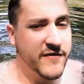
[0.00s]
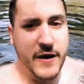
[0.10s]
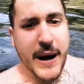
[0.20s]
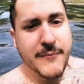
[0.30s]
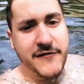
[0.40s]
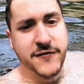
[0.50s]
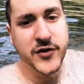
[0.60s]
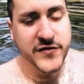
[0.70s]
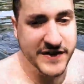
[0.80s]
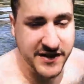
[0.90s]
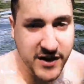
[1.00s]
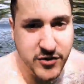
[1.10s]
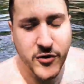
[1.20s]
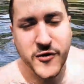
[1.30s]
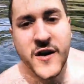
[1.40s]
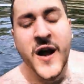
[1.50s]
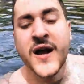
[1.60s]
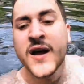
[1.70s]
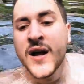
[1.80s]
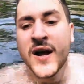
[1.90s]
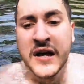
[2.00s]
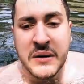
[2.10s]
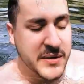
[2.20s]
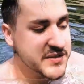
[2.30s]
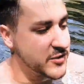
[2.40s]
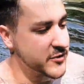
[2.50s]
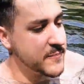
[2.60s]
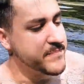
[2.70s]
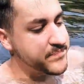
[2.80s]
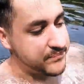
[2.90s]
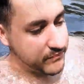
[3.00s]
Wir haben einmal Flusswasser getrunken mit so einem